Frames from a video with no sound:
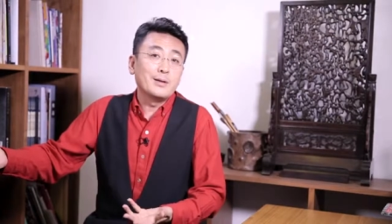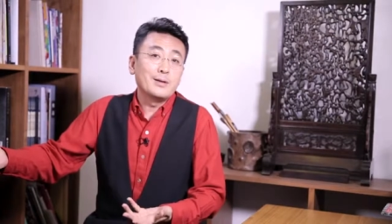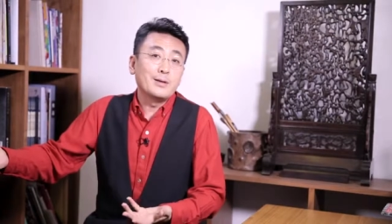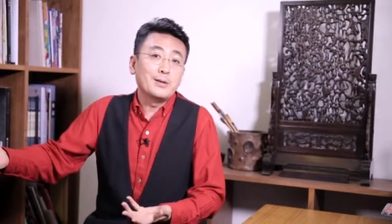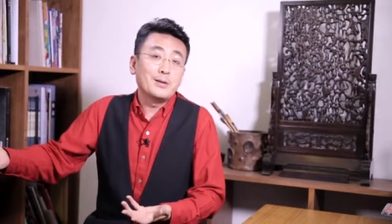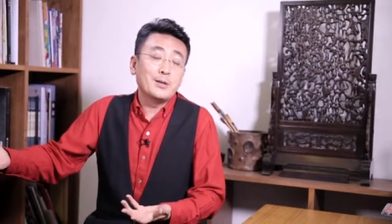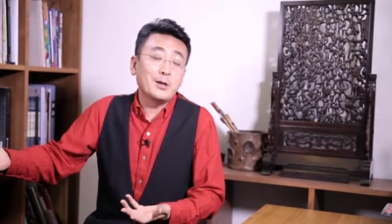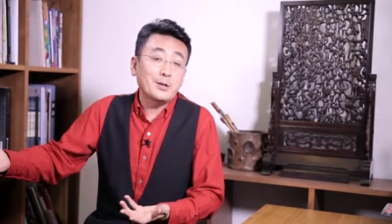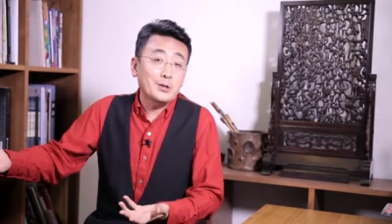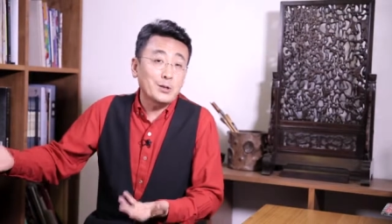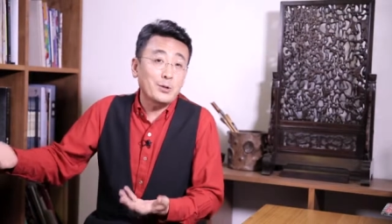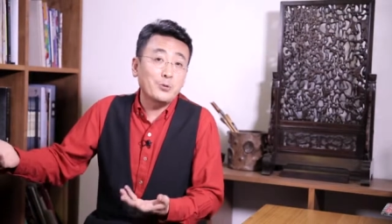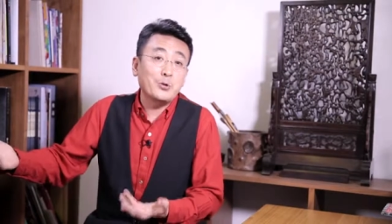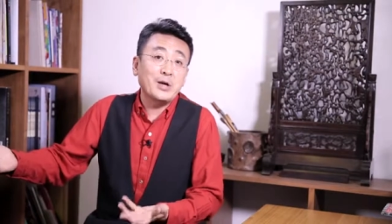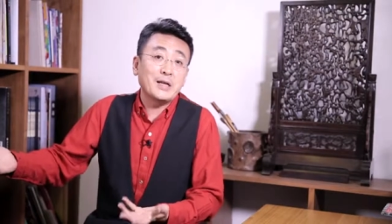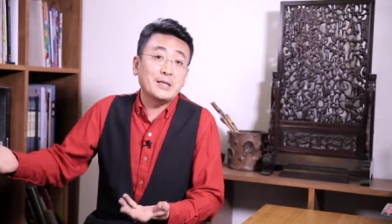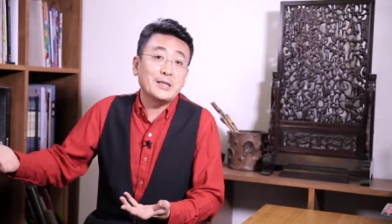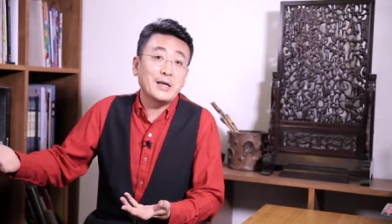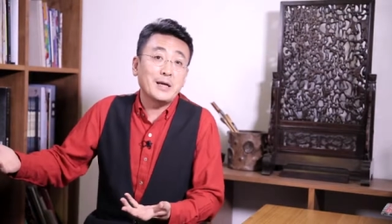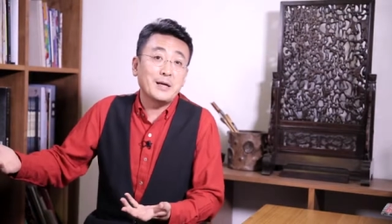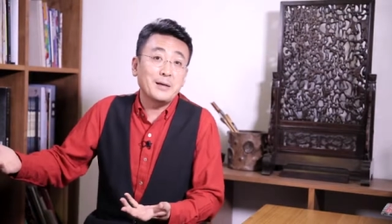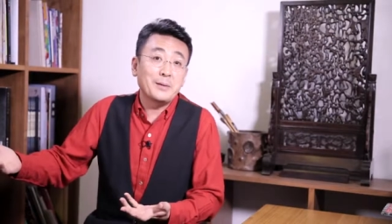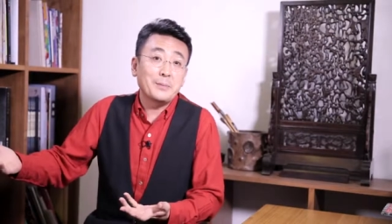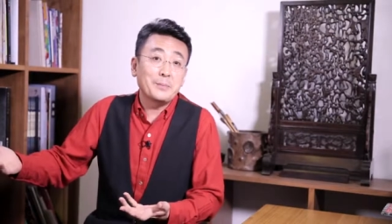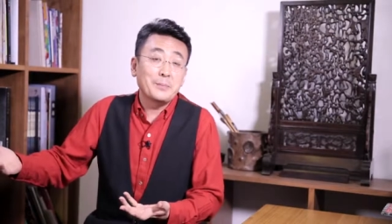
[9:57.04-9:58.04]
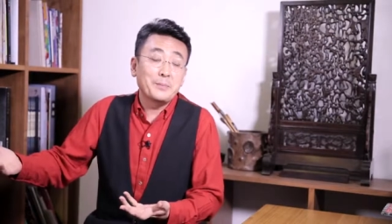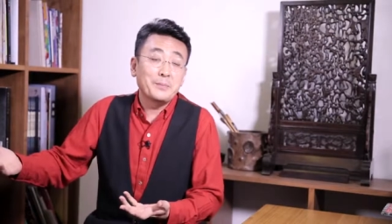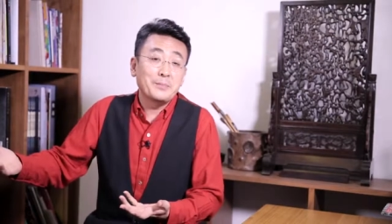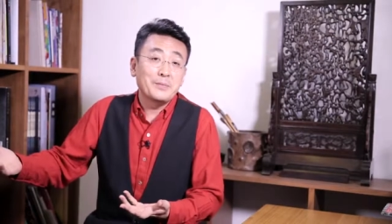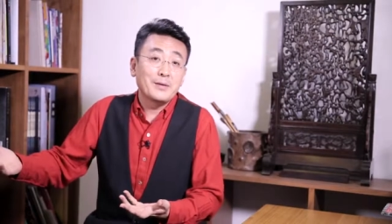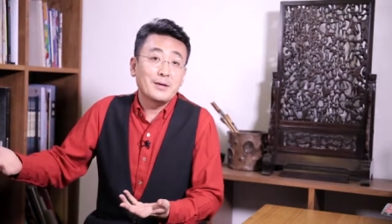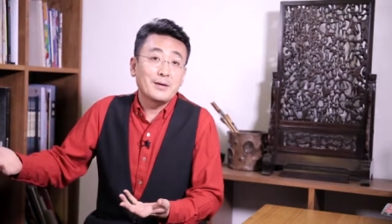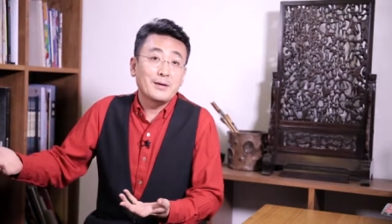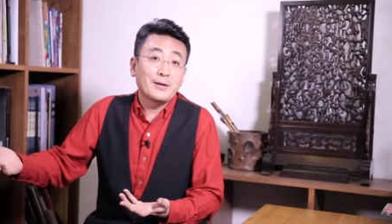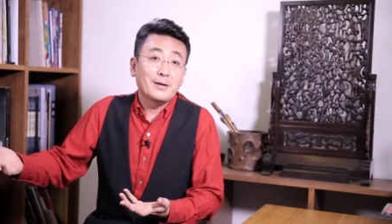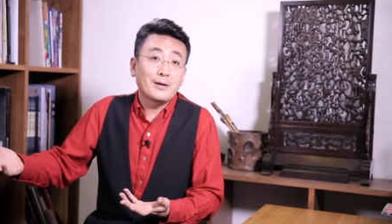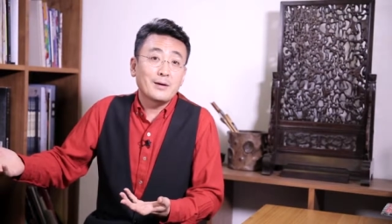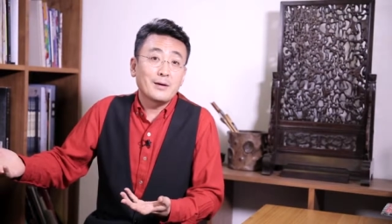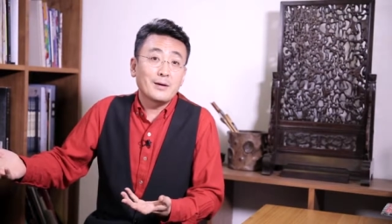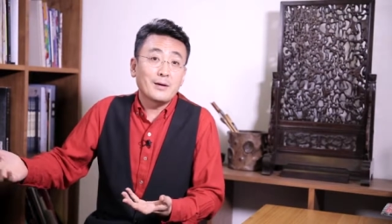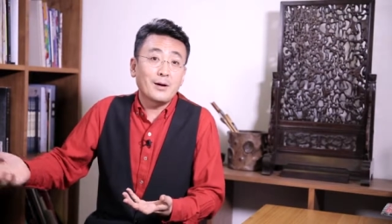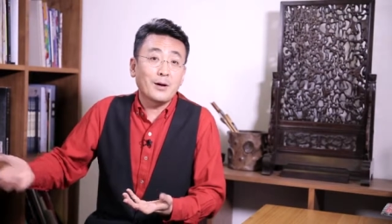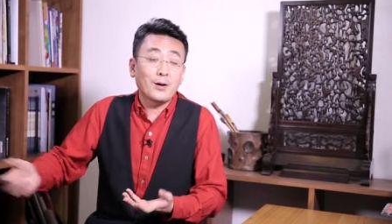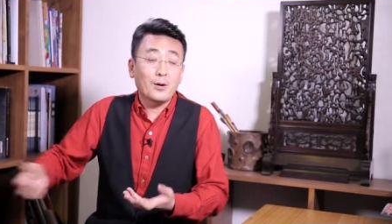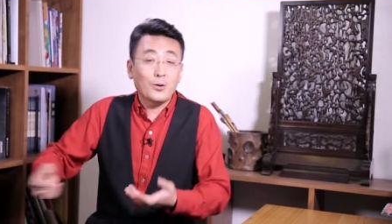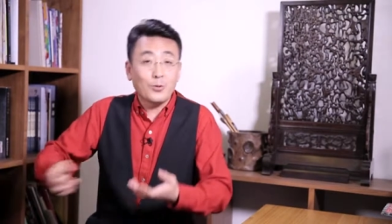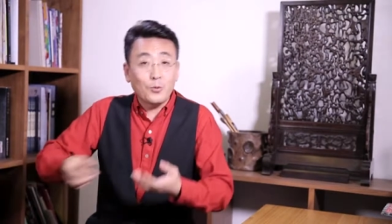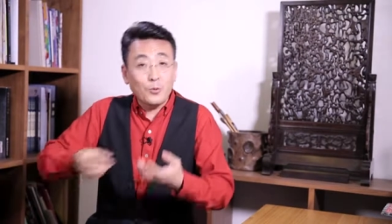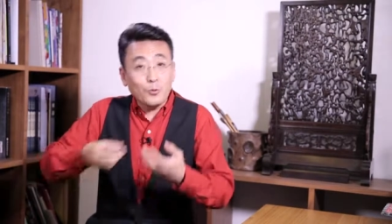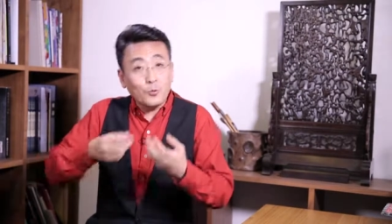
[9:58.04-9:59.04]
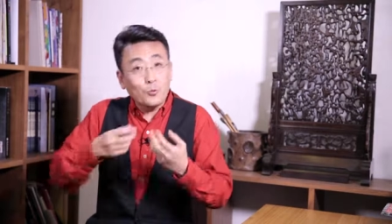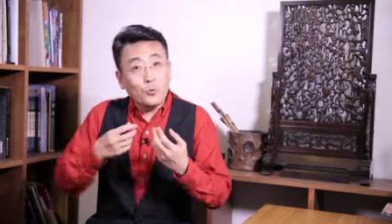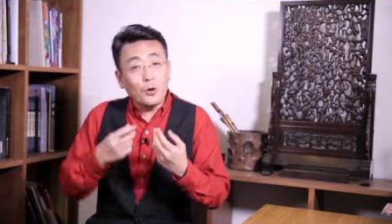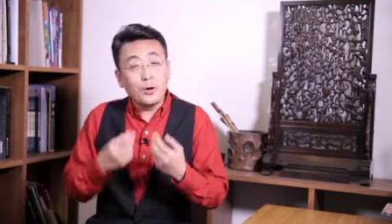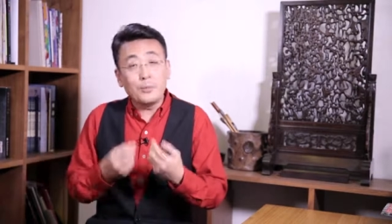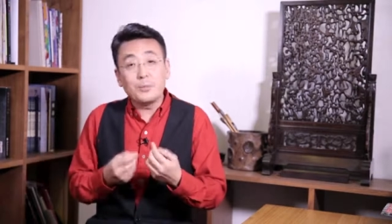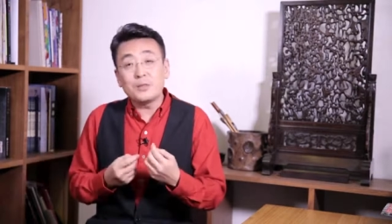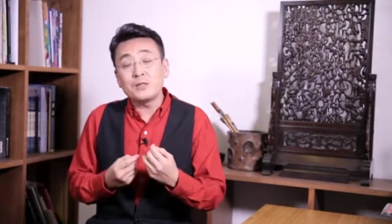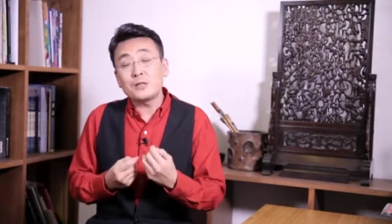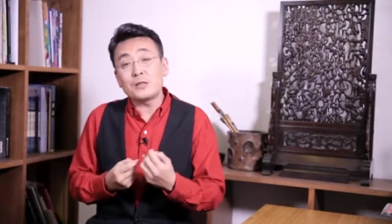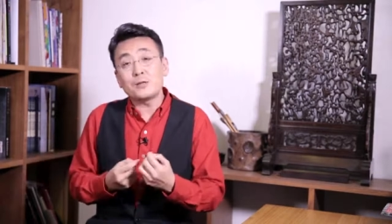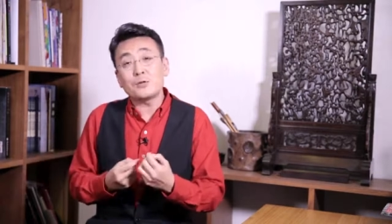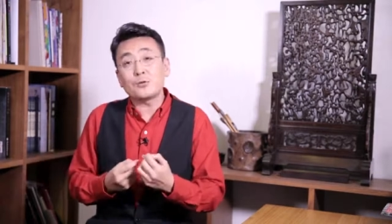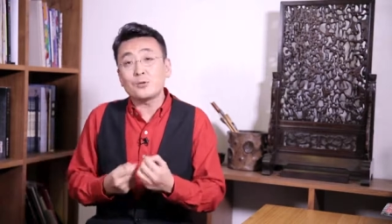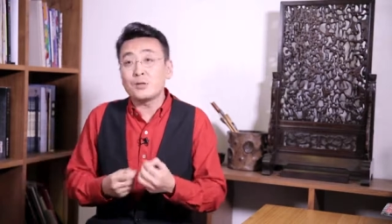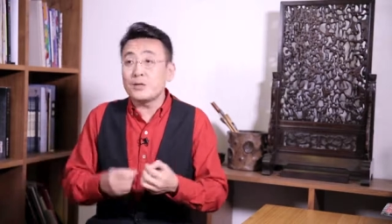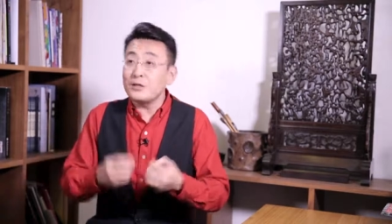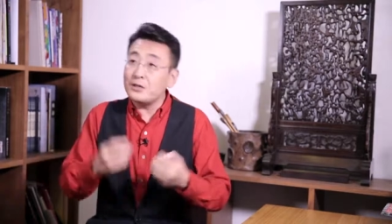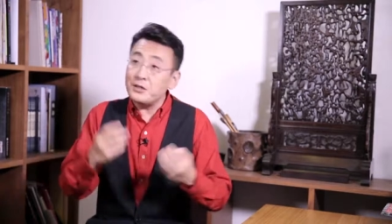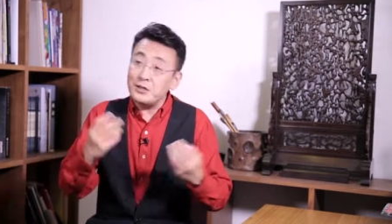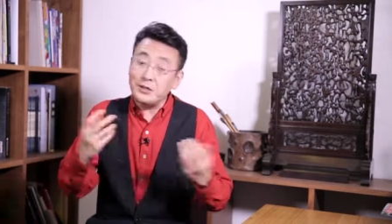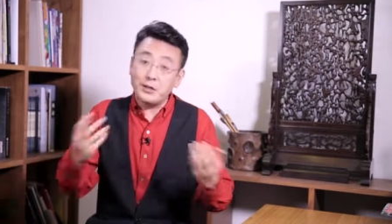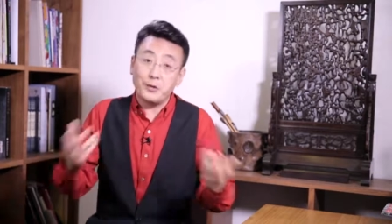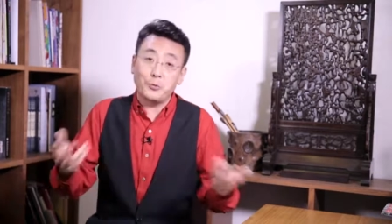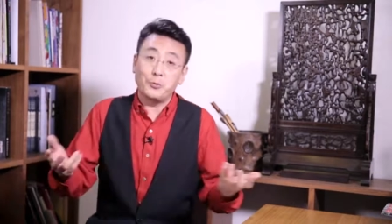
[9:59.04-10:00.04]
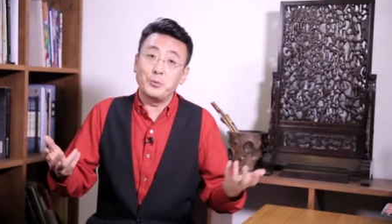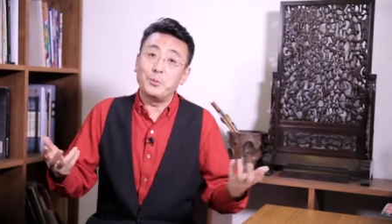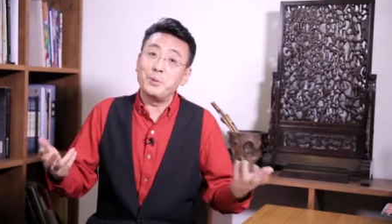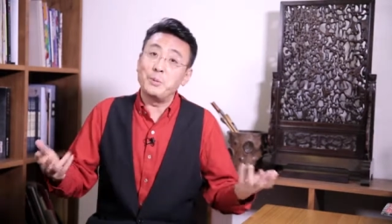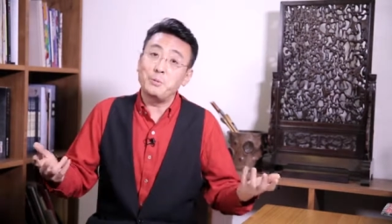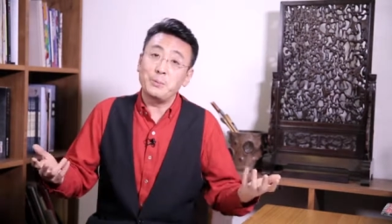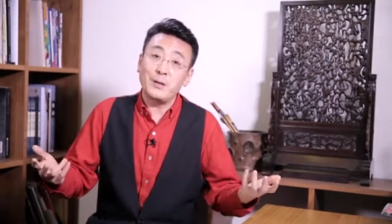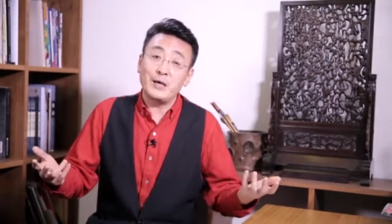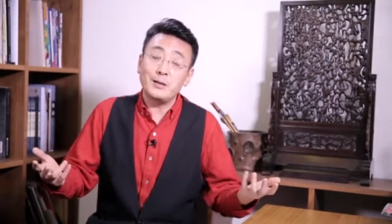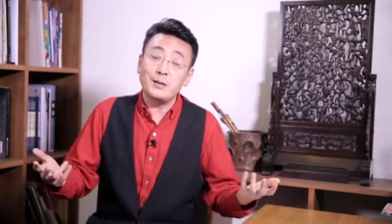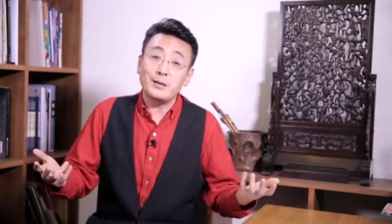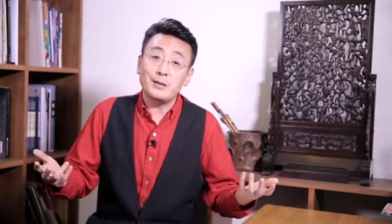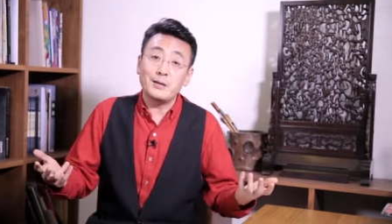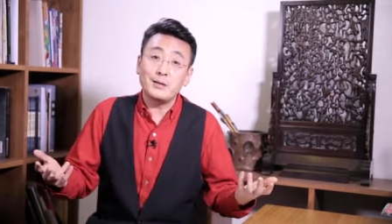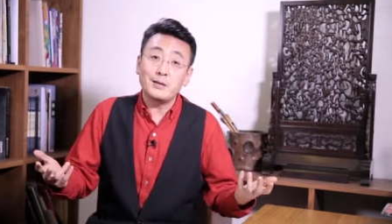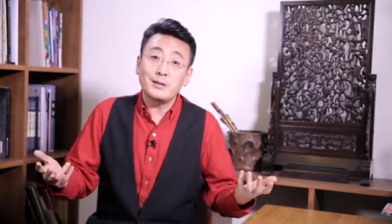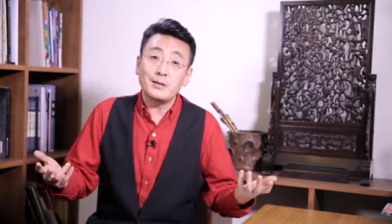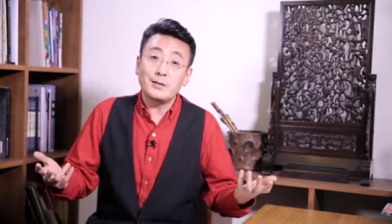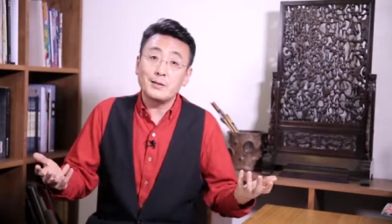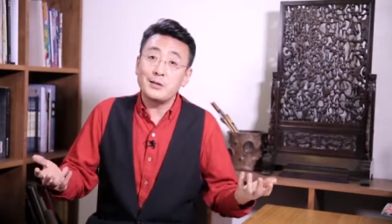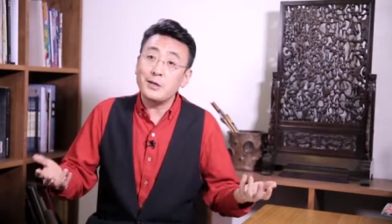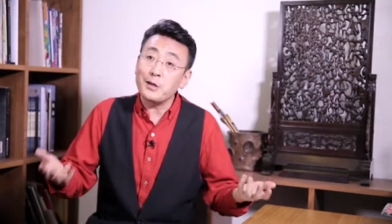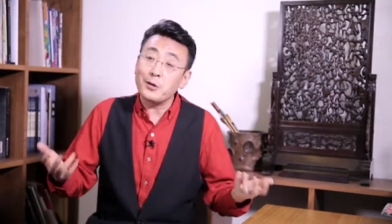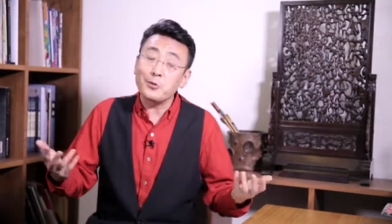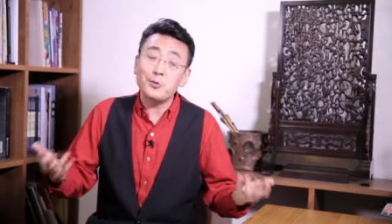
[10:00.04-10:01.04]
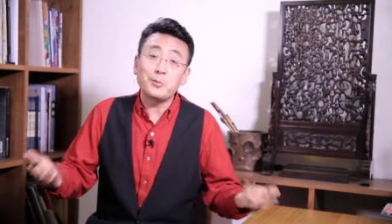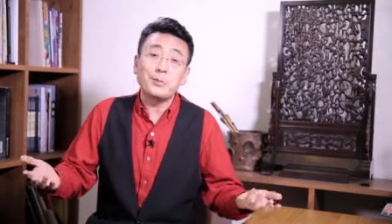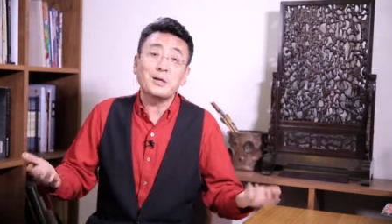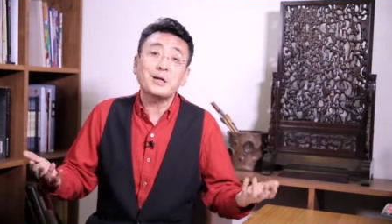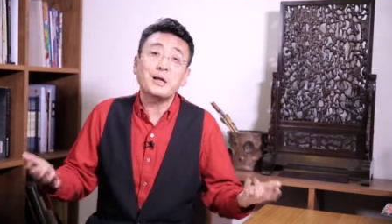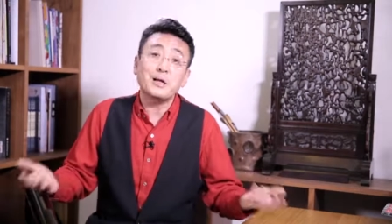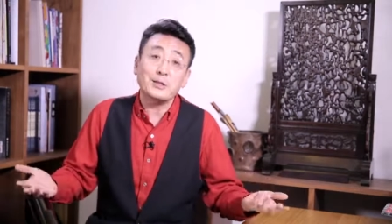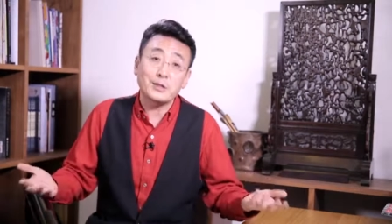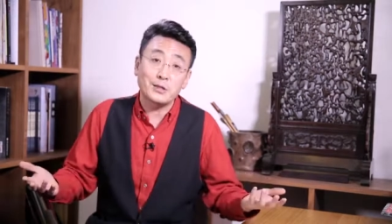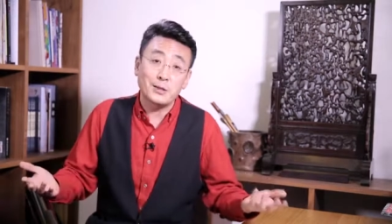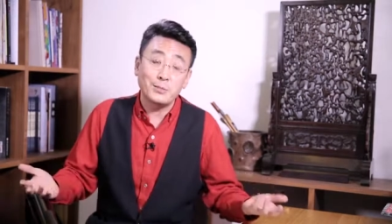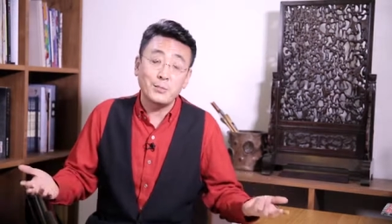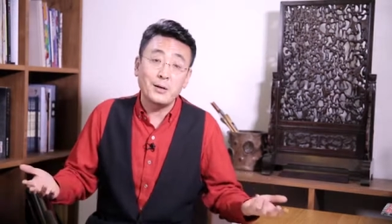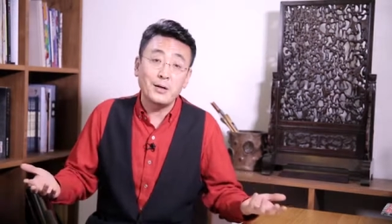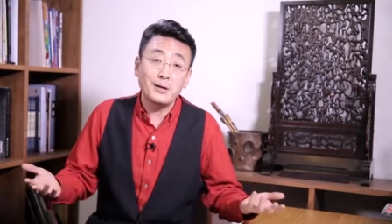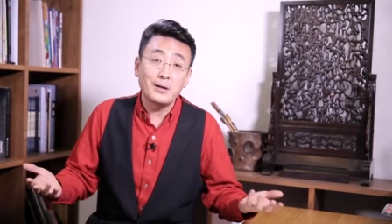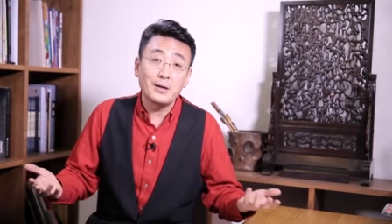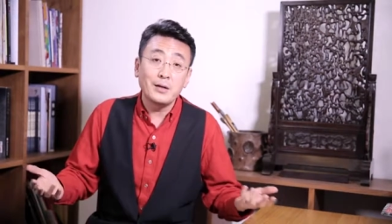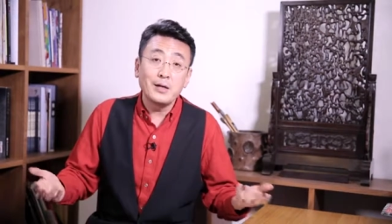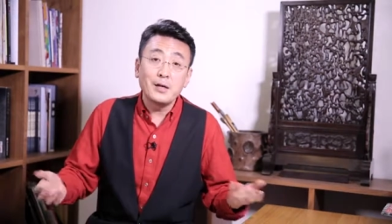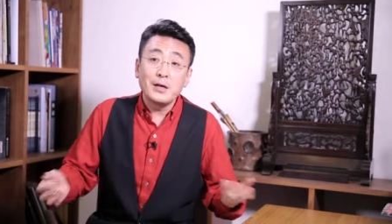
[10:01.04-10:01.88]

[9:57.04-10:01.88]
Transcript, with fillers: 能挣快钱。而我们这种人，你让我们别的，你让我们干什么？